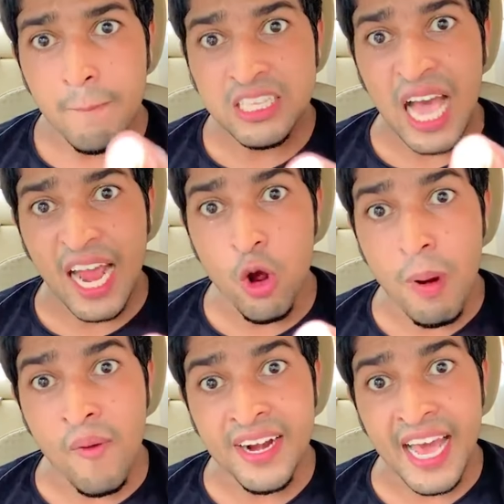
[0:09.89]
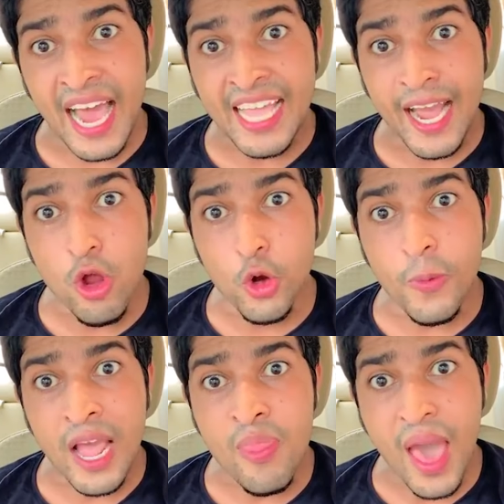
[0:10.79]
बता रहा हूँ बवंडर आ जाएगा
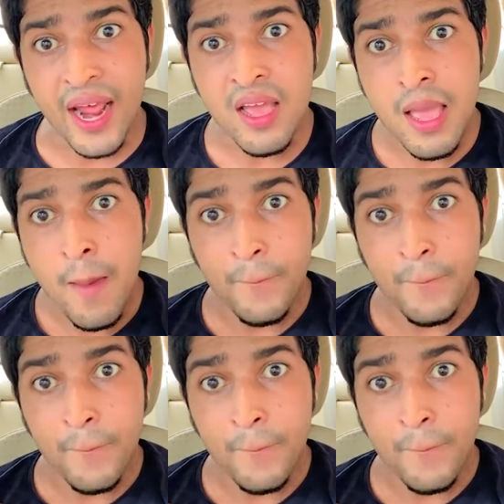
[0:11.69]
यूट्यूब के अंदर